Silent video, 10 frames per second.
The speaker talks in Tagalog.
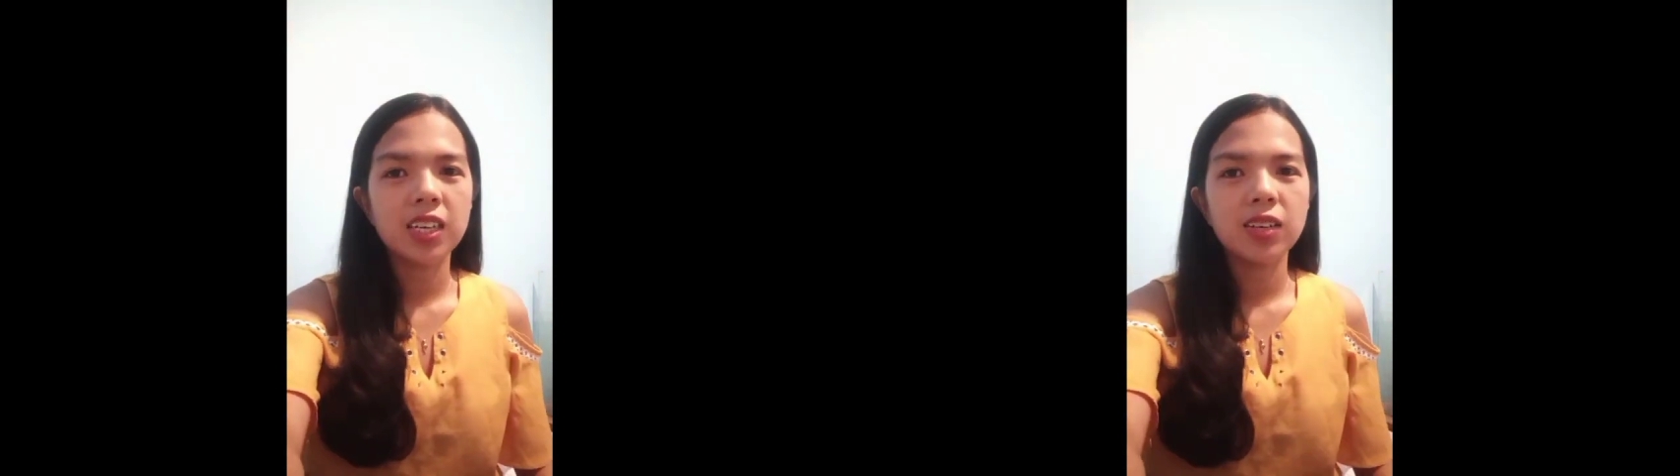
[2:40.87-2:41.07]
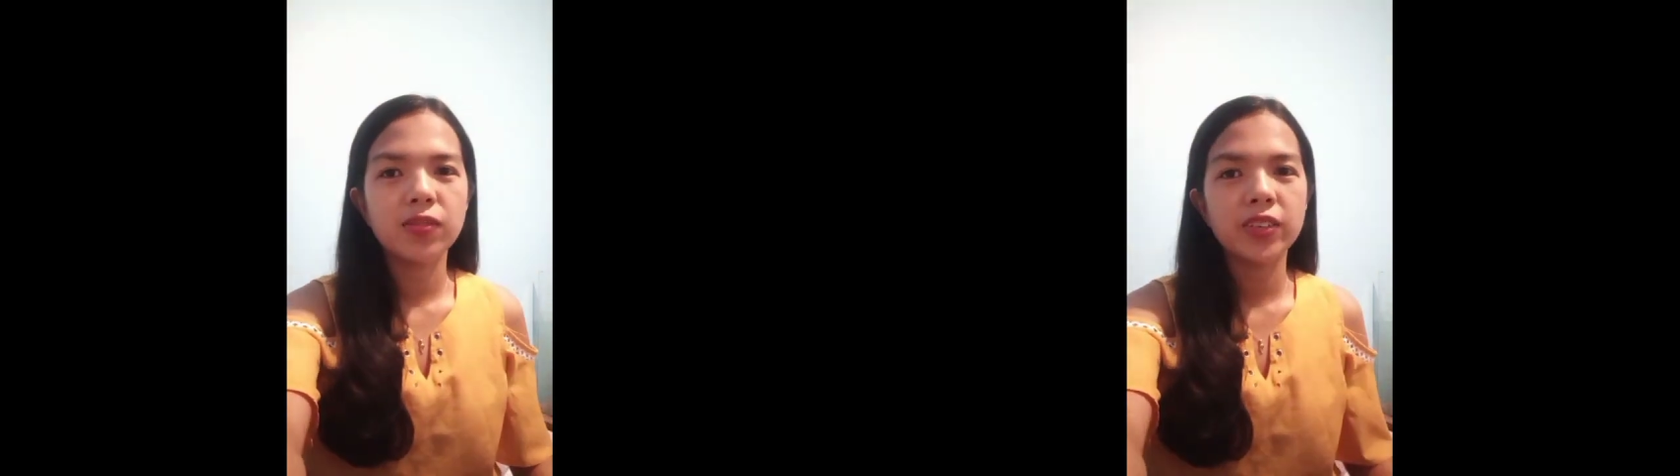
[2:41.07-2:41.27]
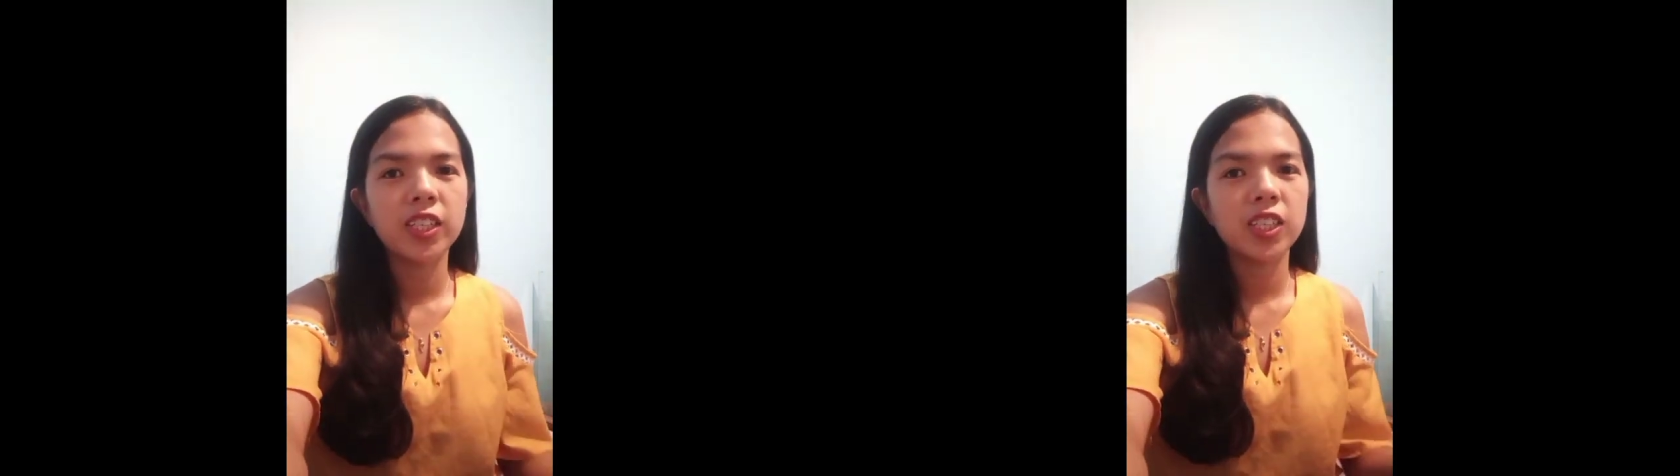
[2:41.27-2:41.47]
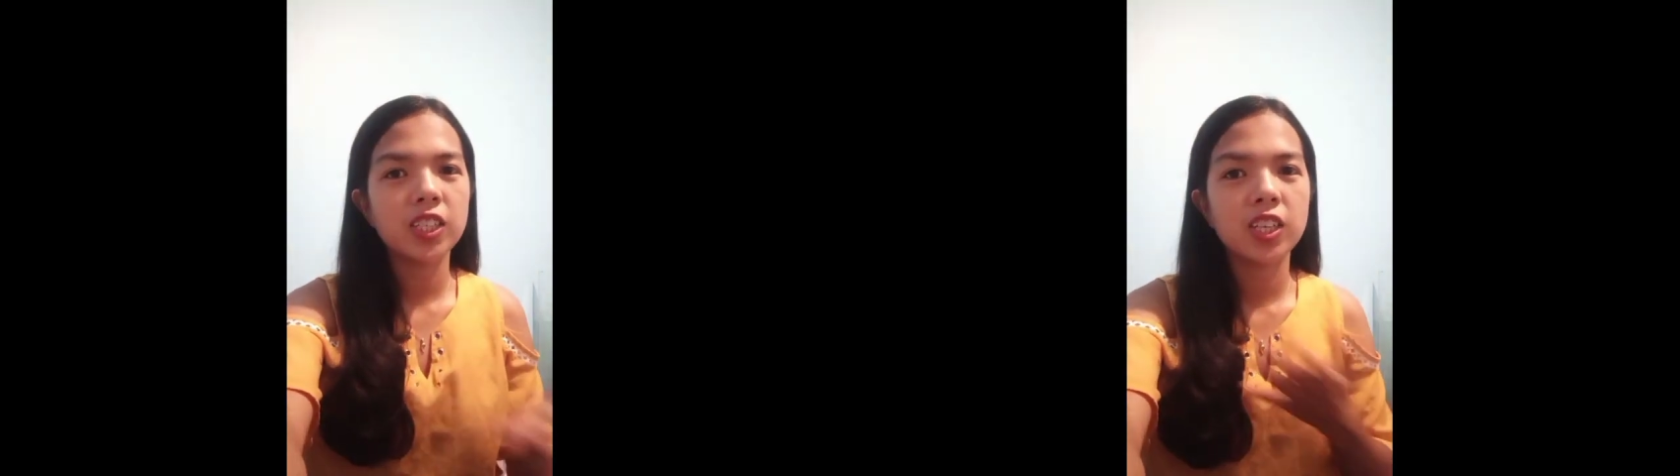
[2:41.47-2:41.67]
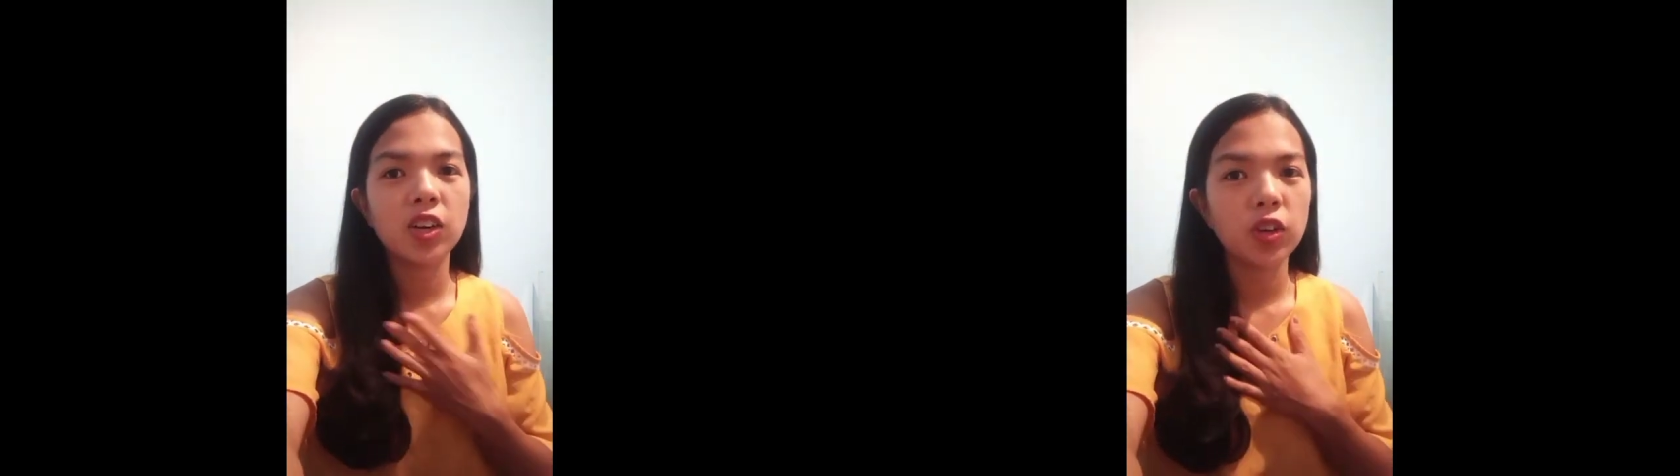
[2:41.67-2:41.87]
Uh,
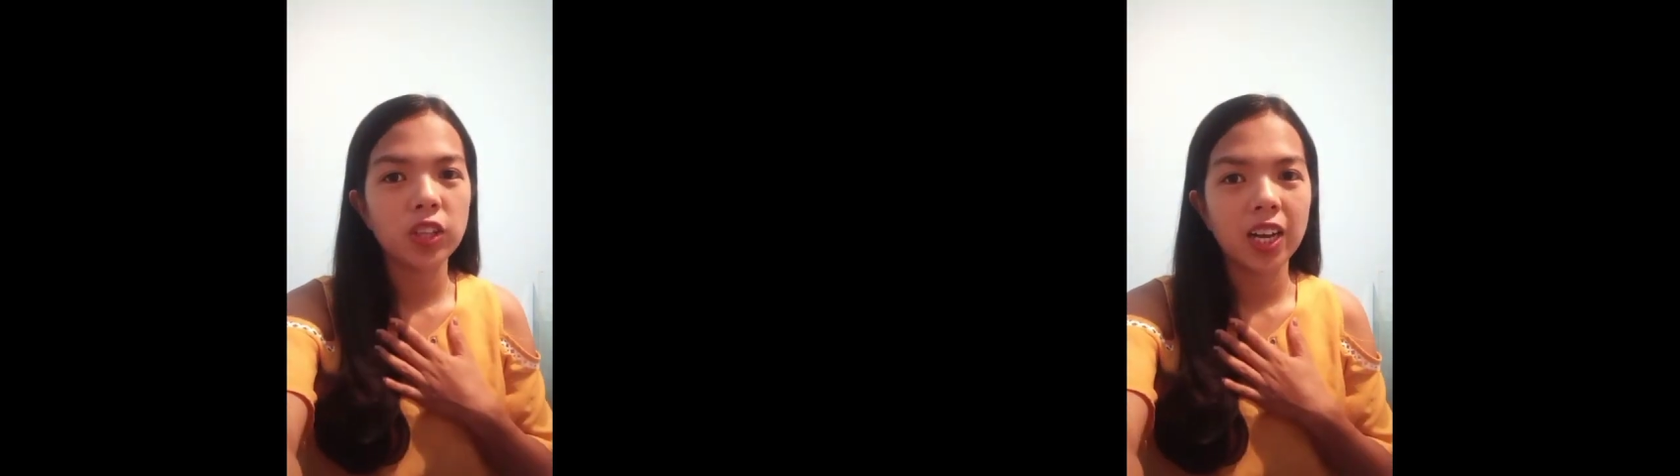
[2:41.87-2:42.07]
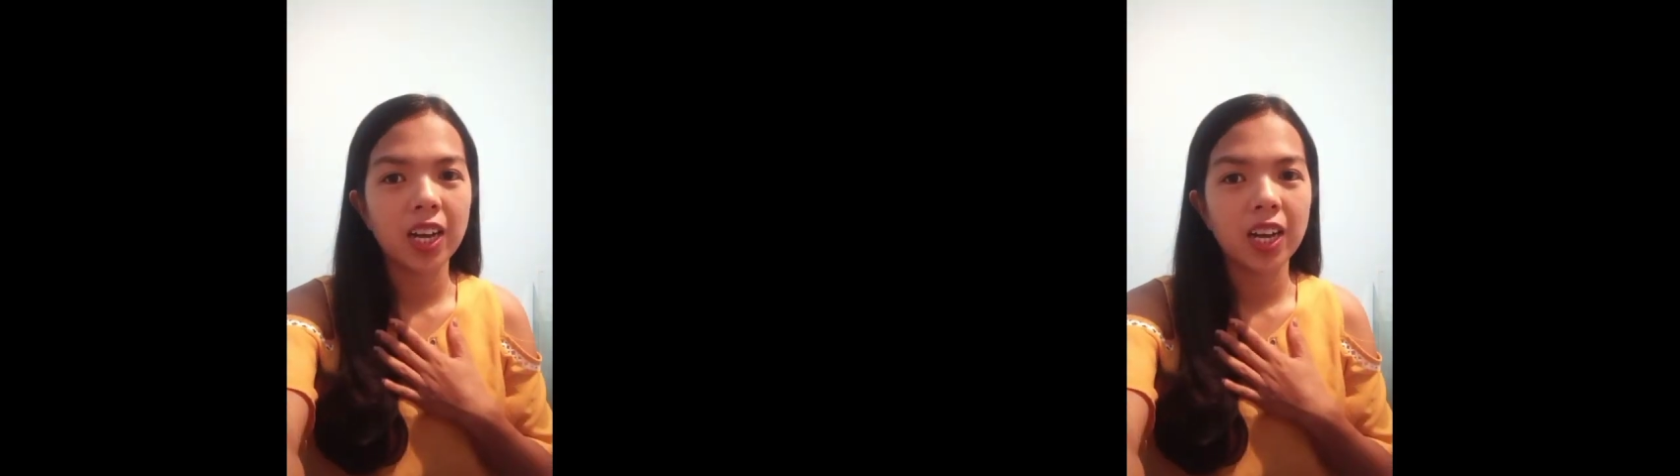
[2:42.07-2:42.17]
versus ako yung